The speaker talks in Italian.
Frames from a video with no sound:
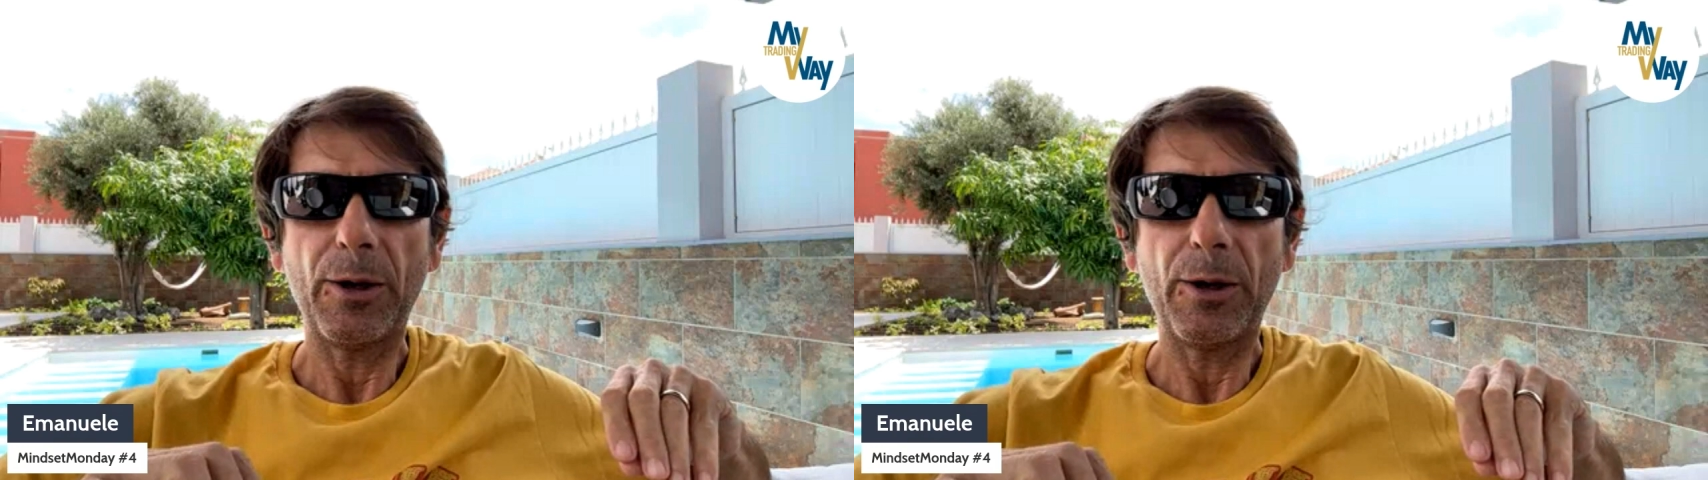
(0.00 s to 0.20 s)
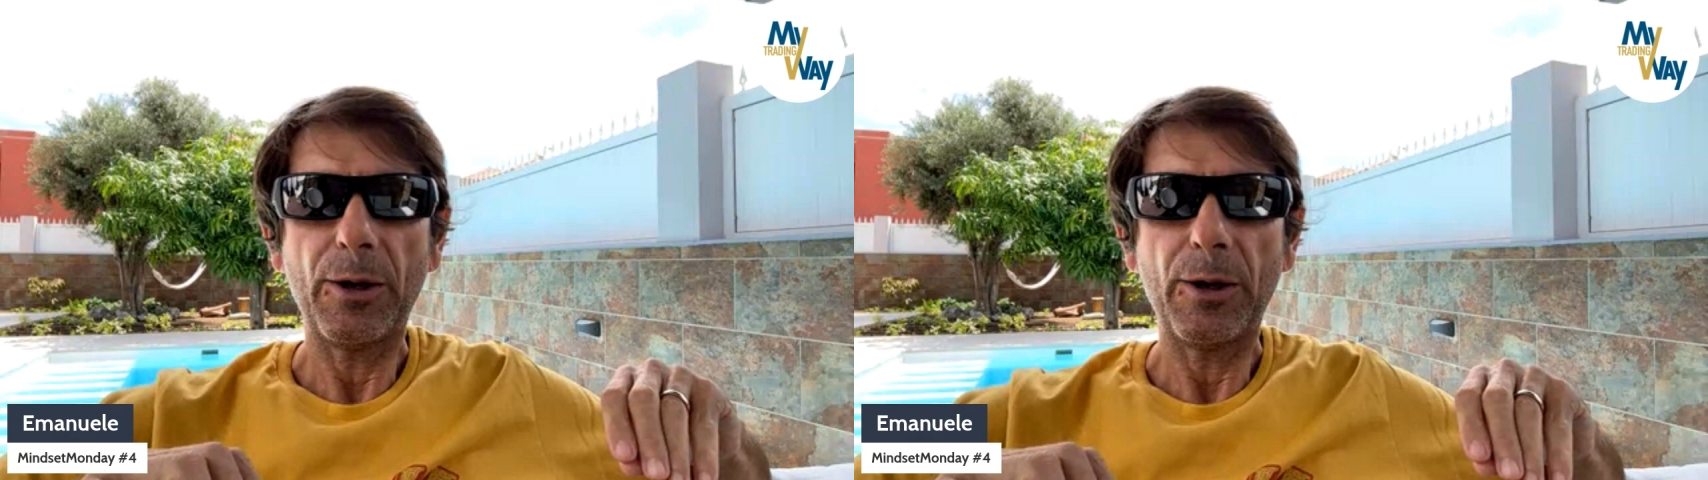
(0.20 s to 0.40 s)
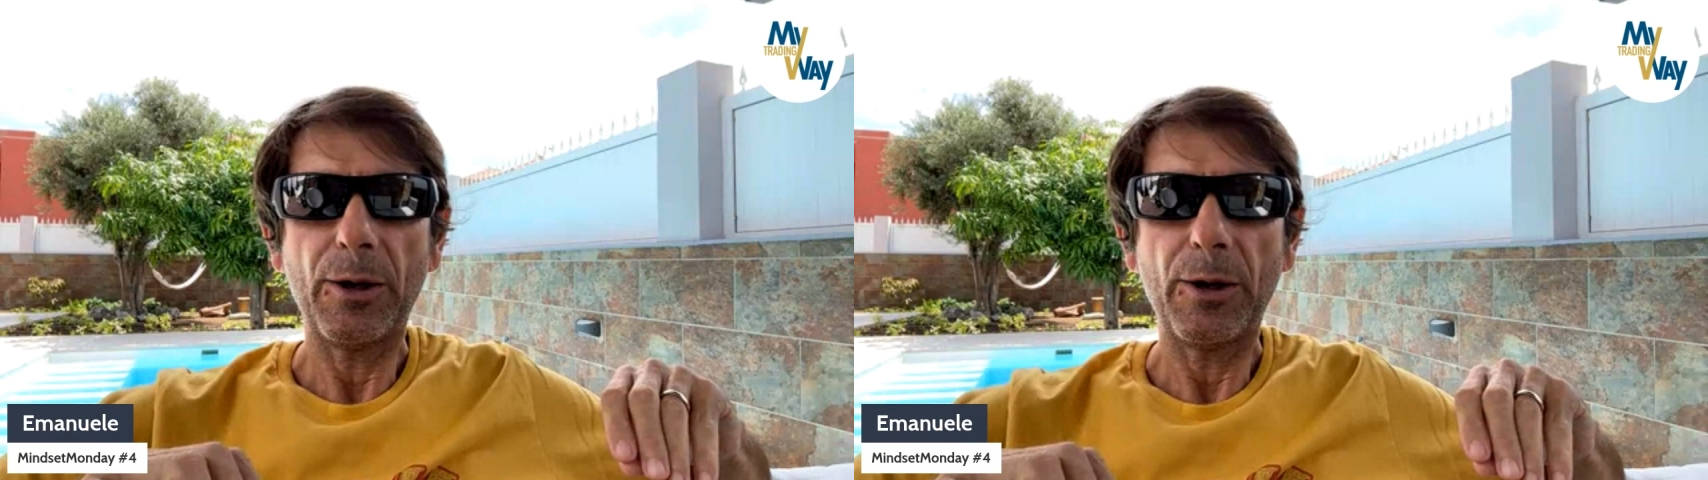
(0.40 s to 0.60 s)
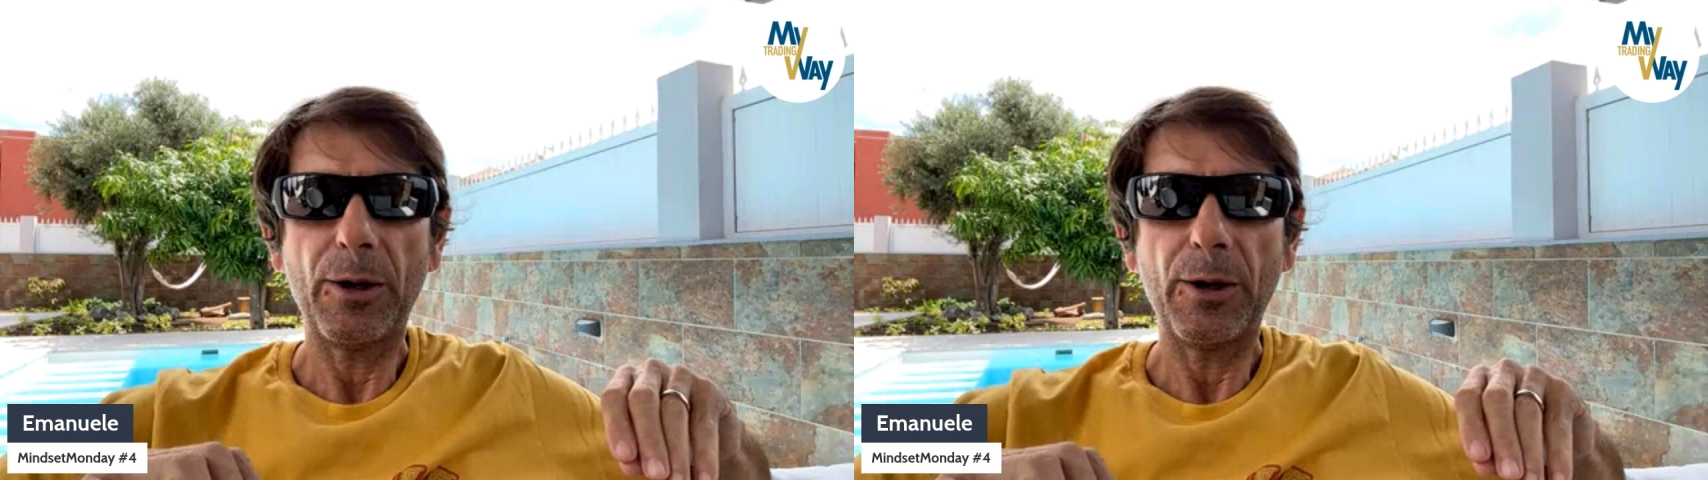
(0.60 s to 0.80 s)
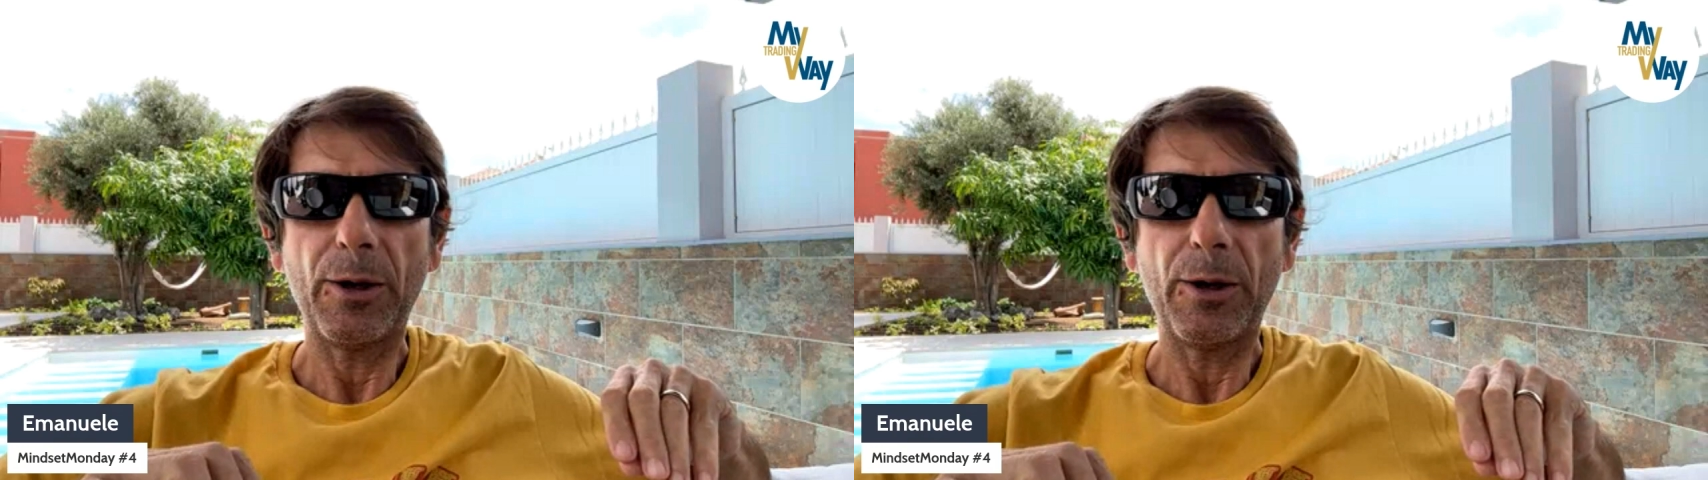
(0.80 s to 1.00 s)
E te la
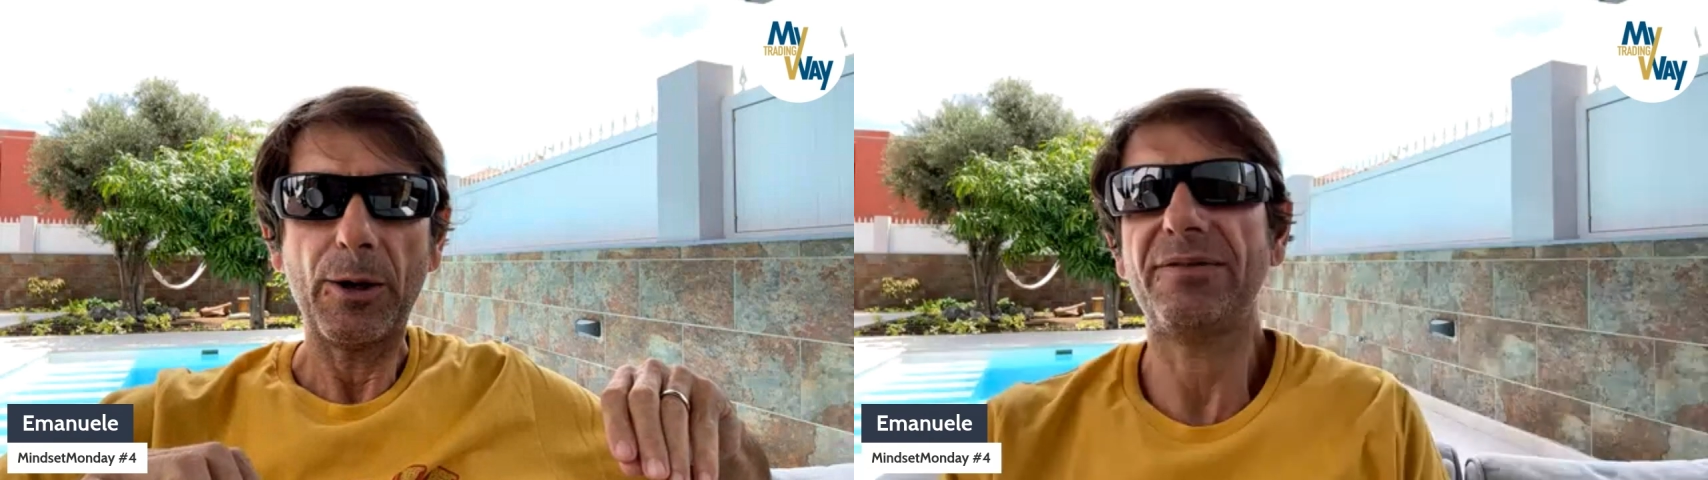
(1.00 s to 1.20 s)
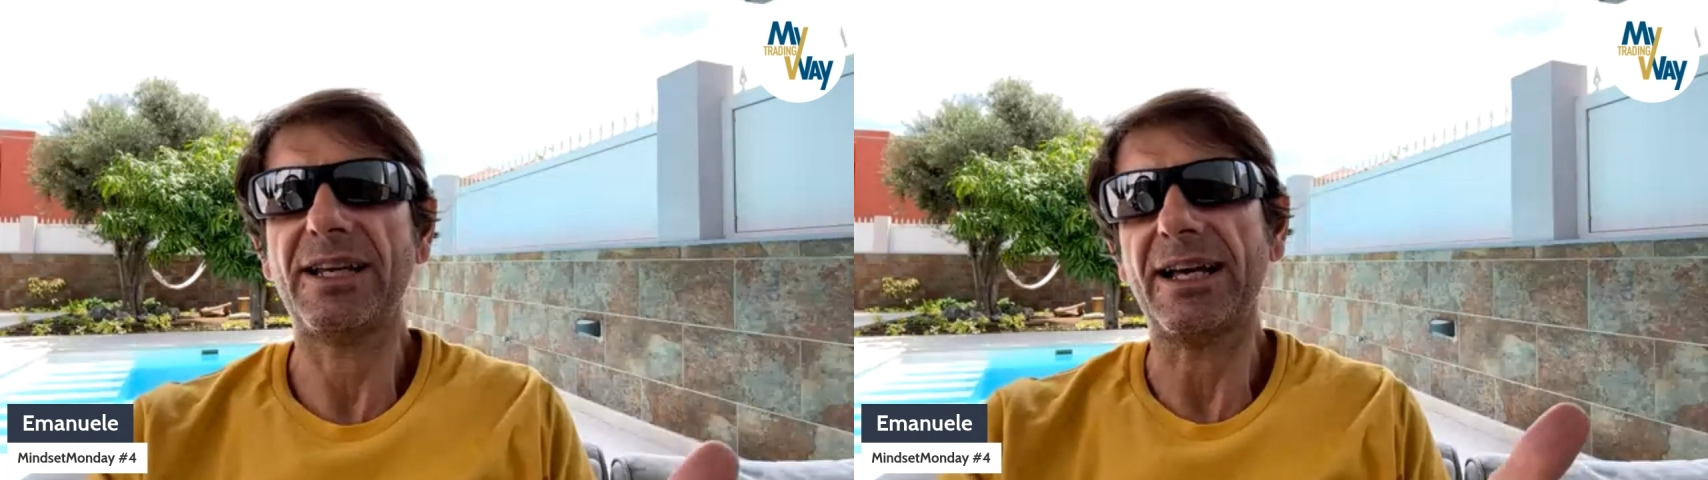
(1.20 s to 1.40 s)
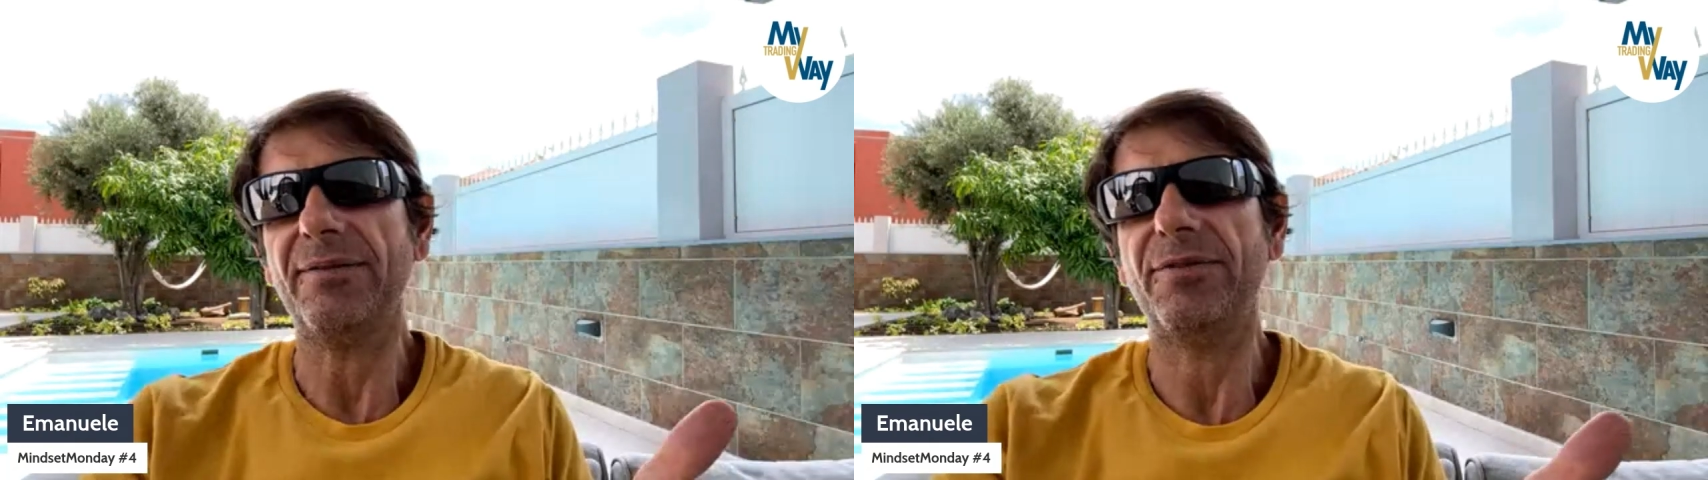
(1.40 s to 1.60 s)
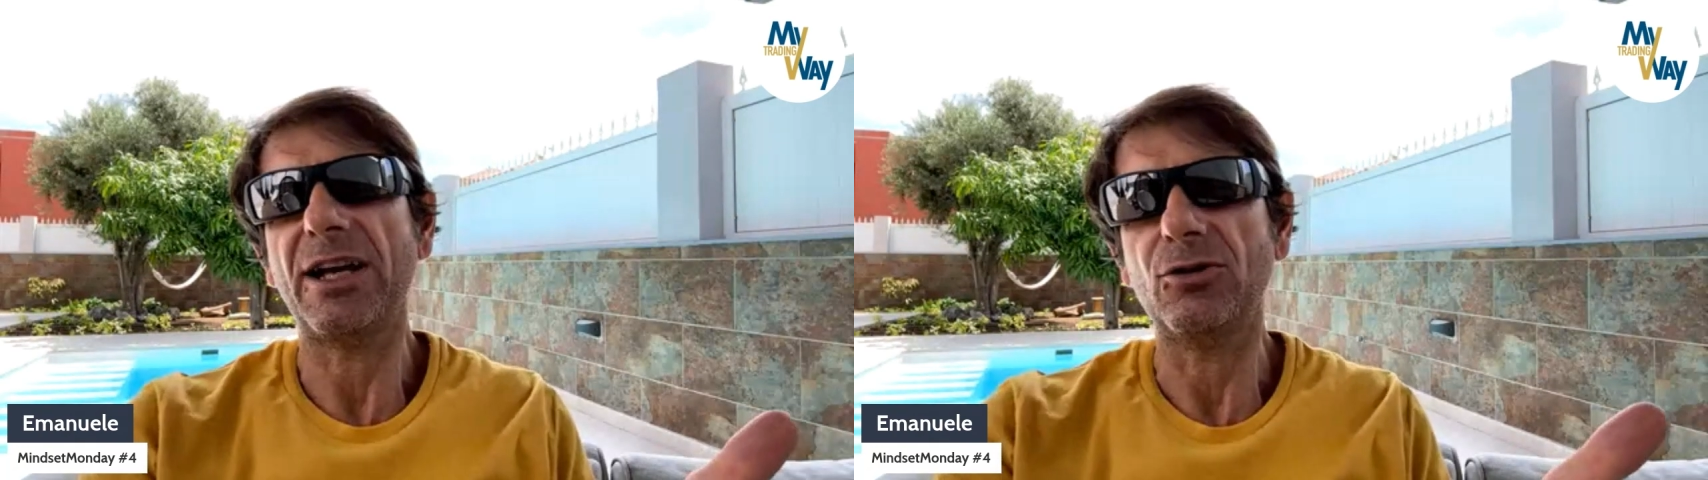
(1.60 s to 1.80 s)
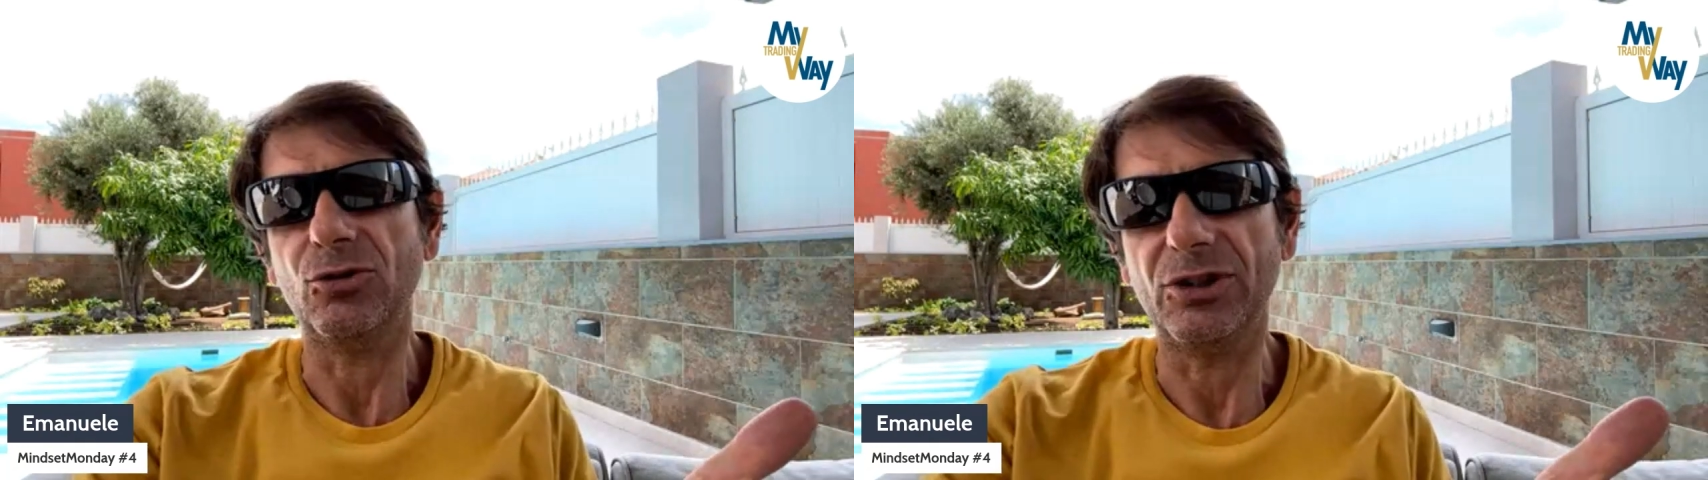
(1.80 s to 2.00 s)
rigano non significa che
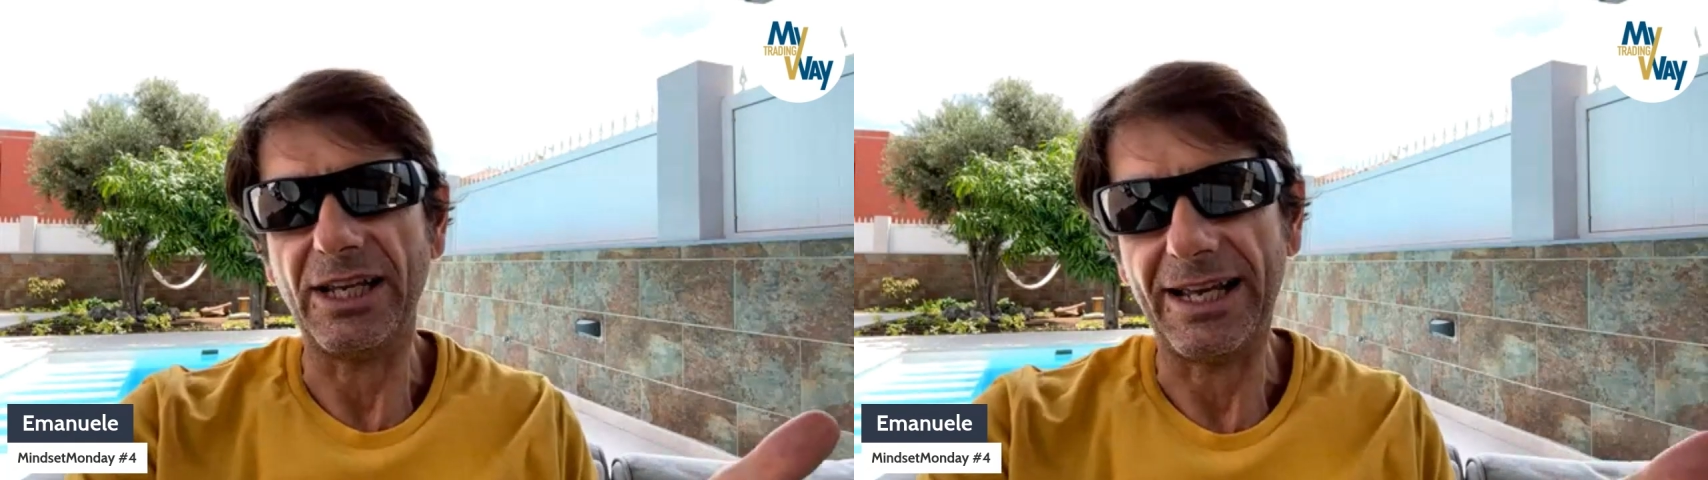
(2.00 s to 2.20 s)
vengono lì